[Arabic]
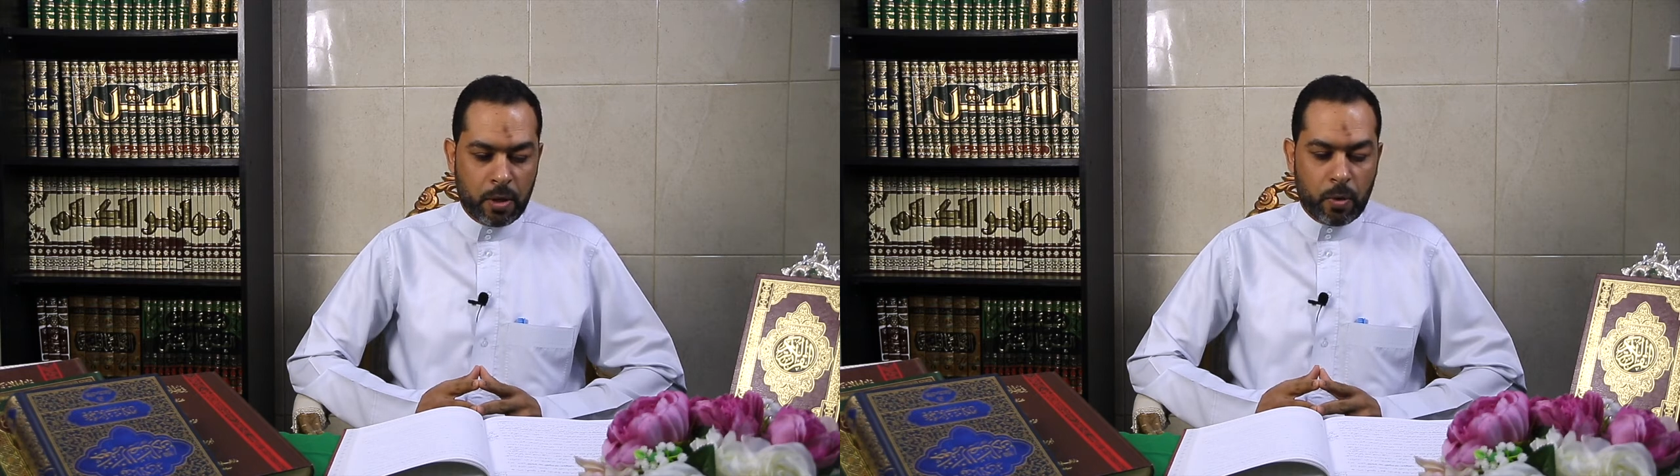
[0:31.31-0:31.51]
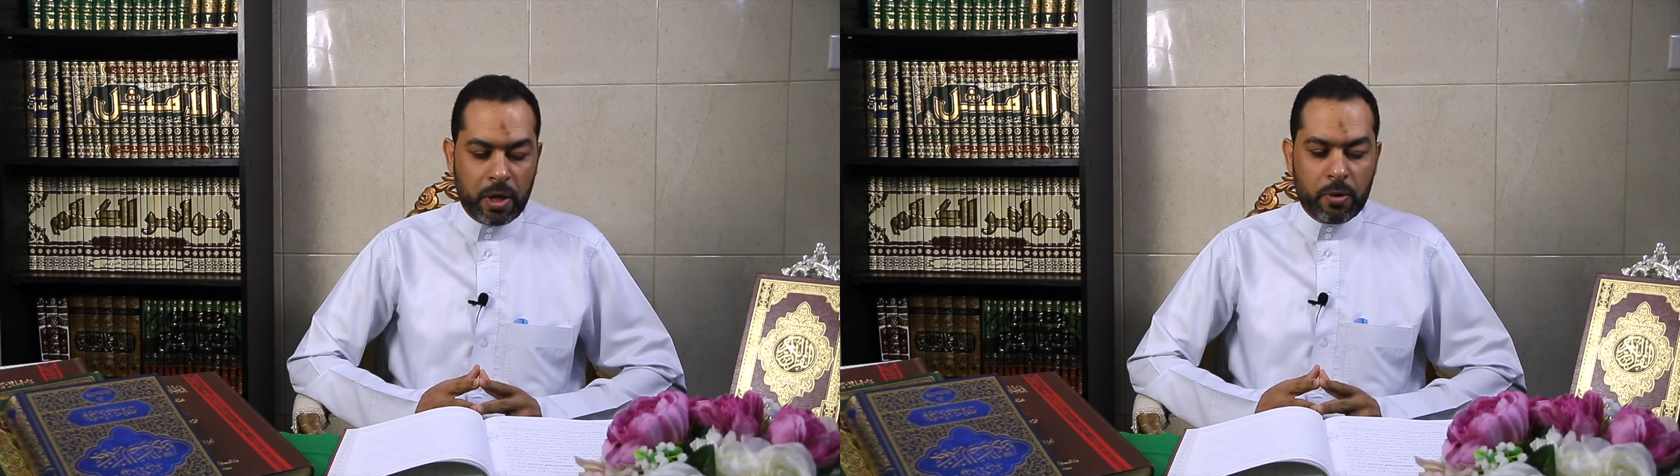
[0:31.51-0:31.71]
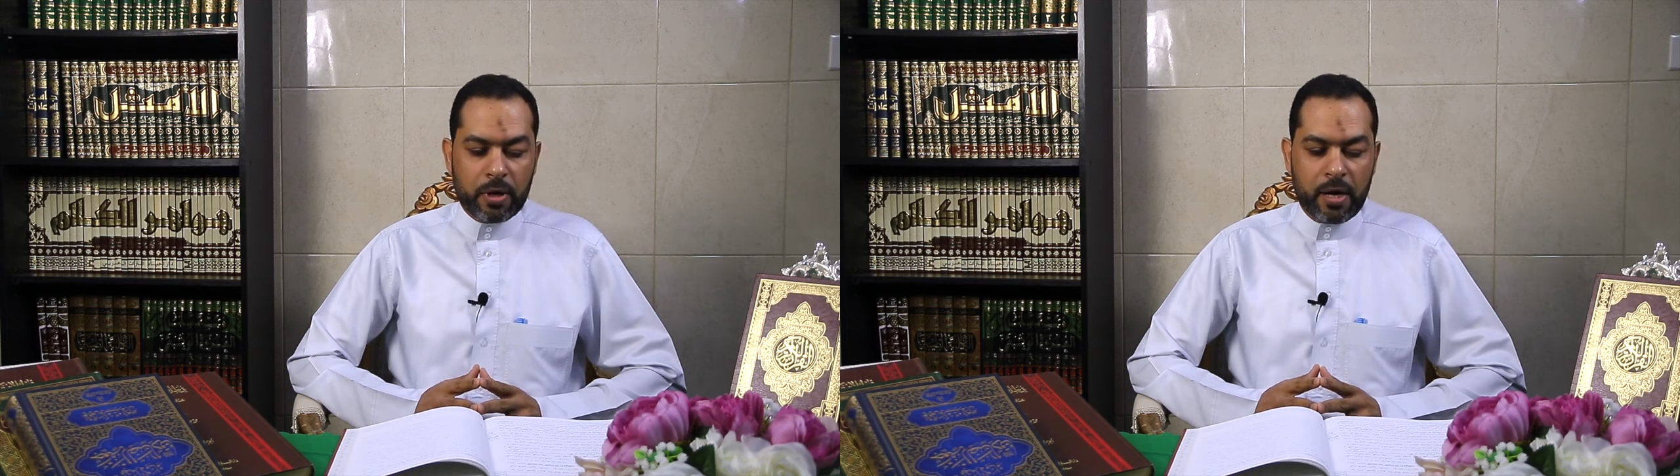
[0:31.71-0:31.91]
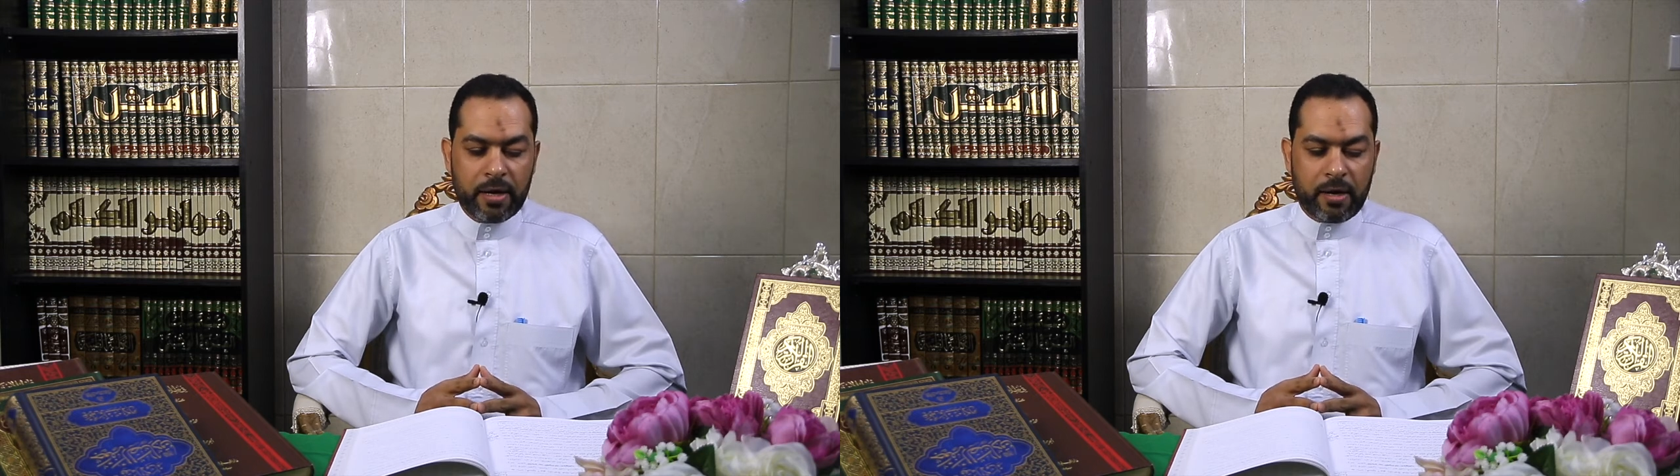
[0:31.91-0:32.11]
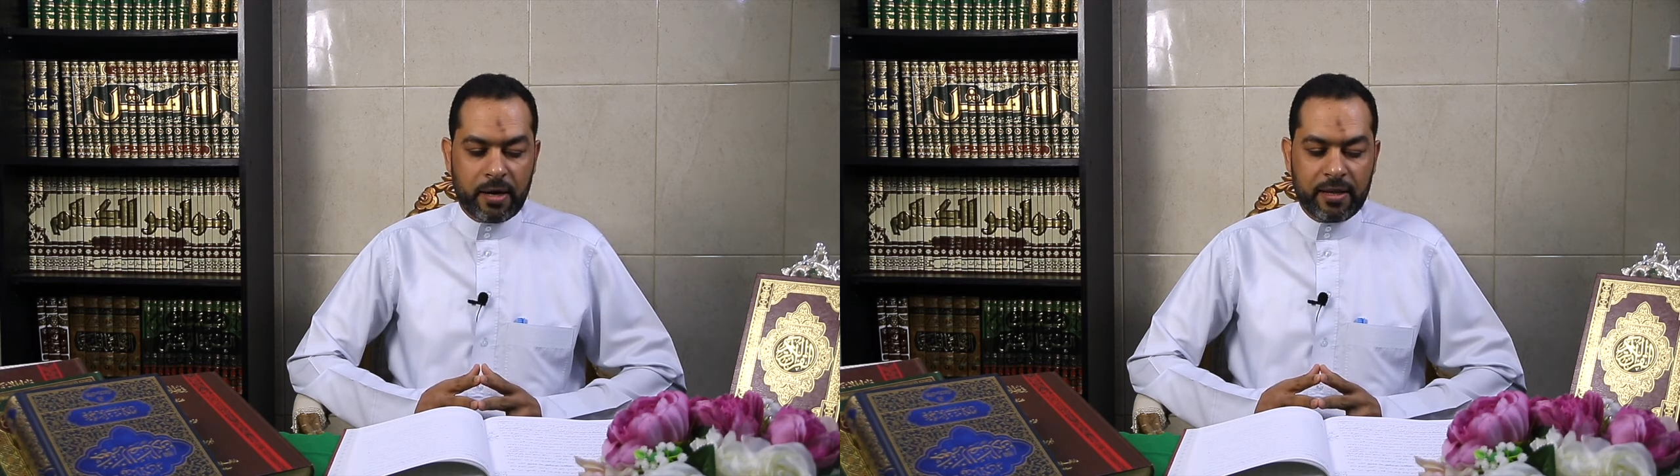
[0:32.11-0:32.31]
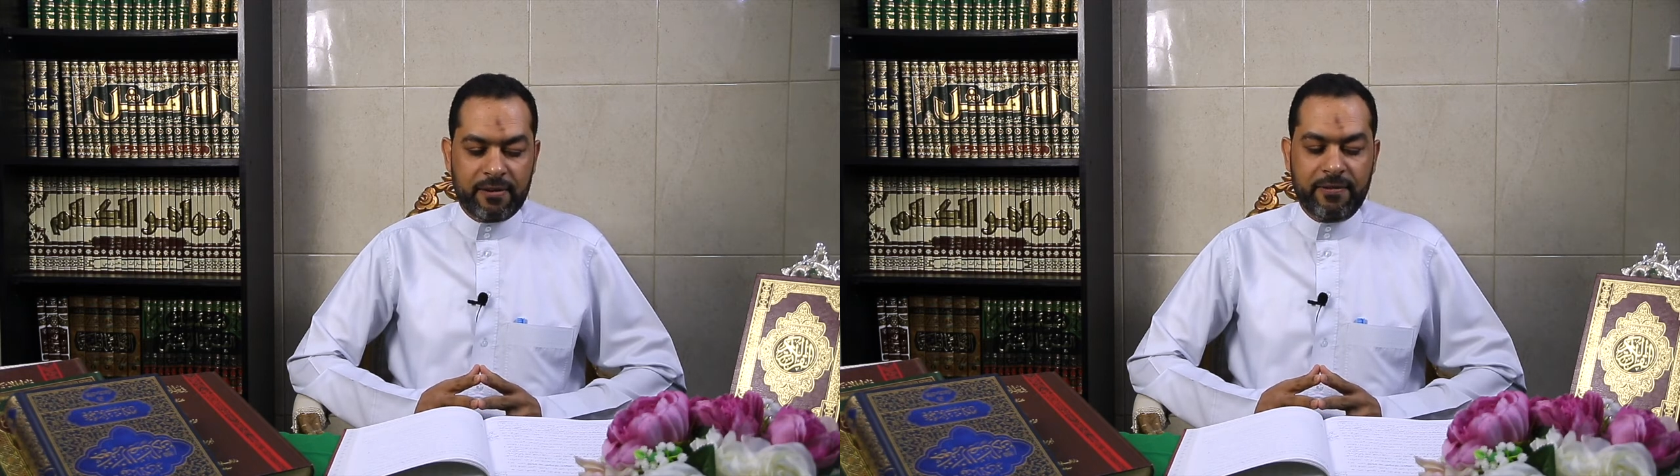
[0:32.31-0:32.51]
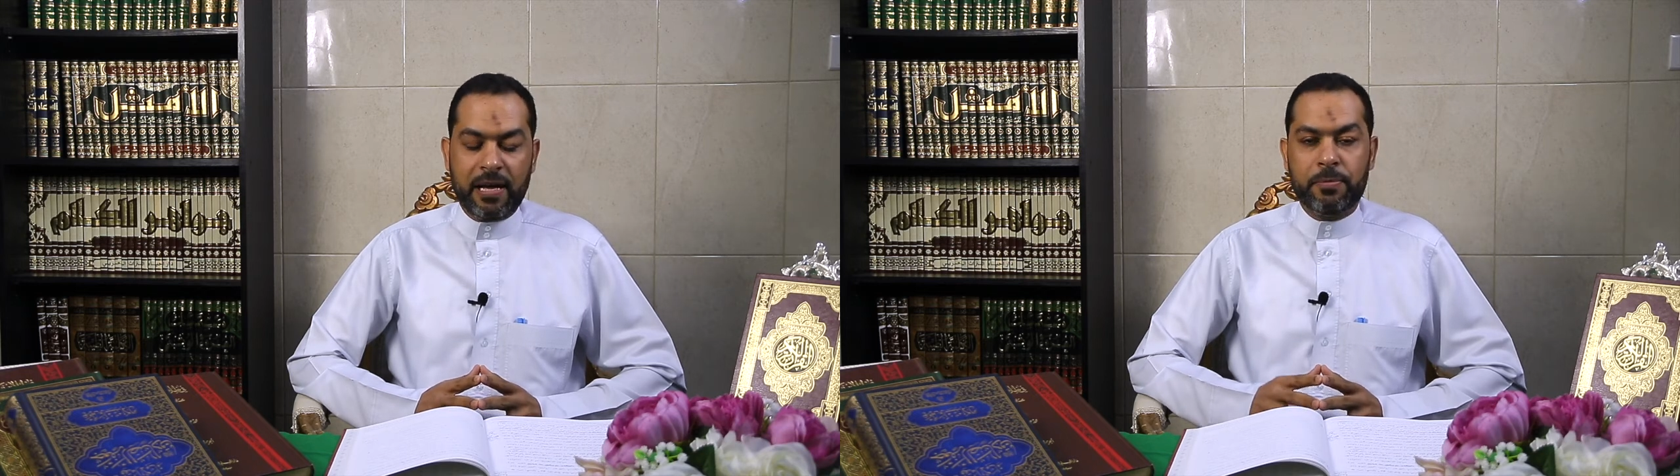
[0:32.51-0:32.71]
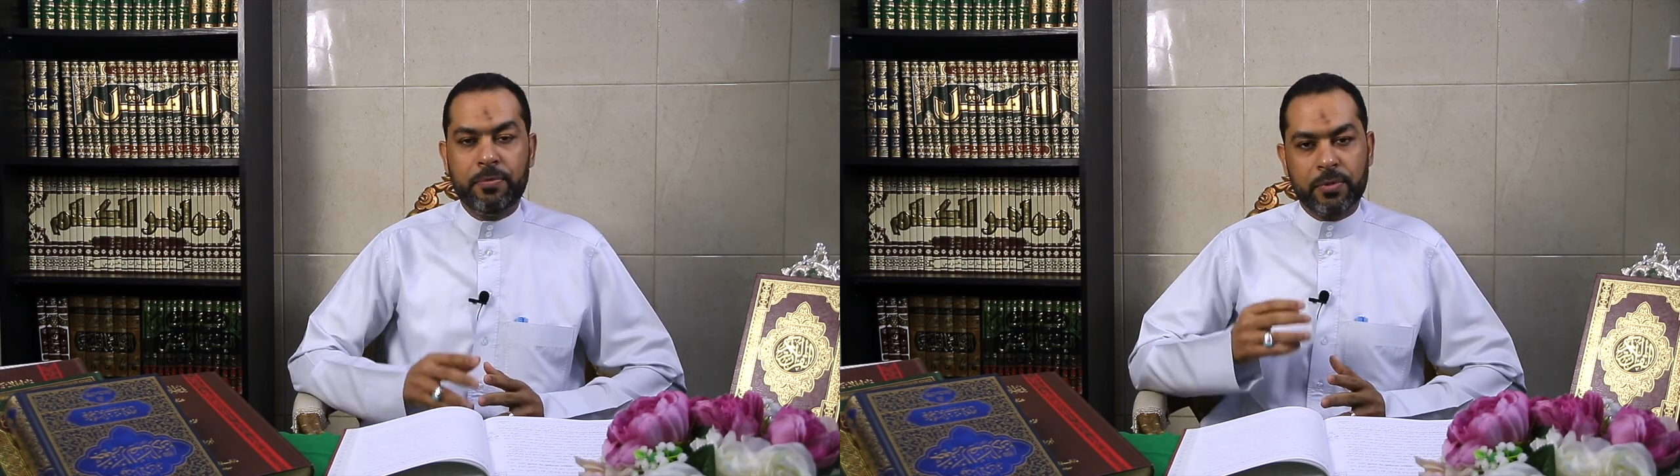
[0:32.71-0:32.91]
ولو كان هذا
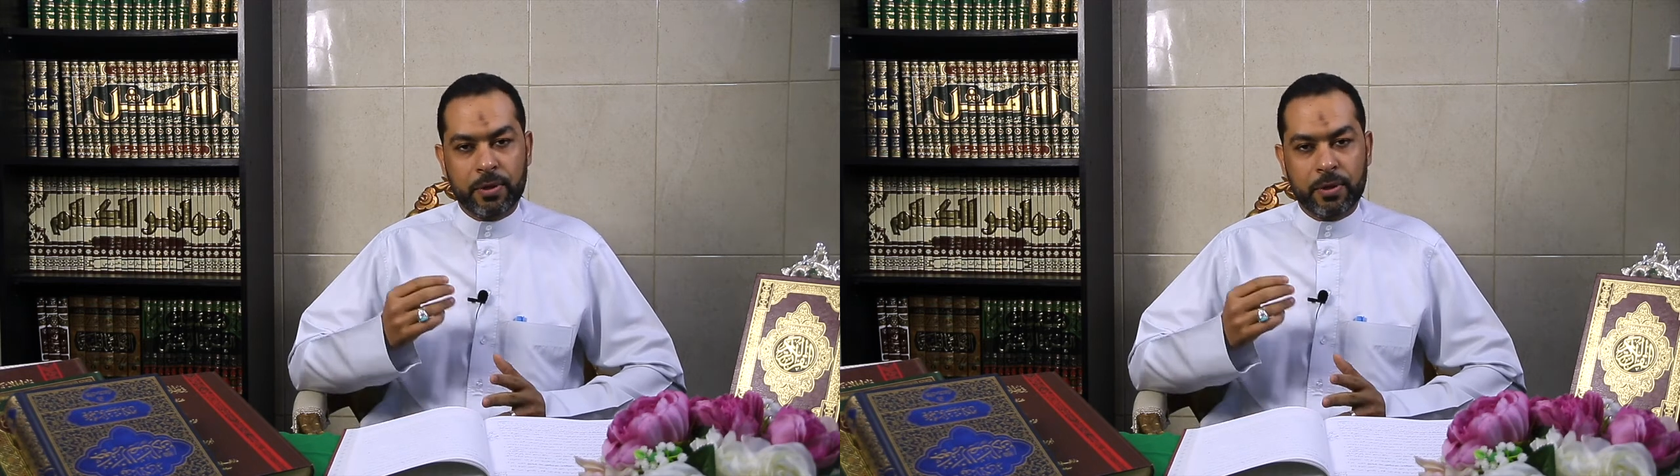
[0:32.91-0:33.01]
الفهم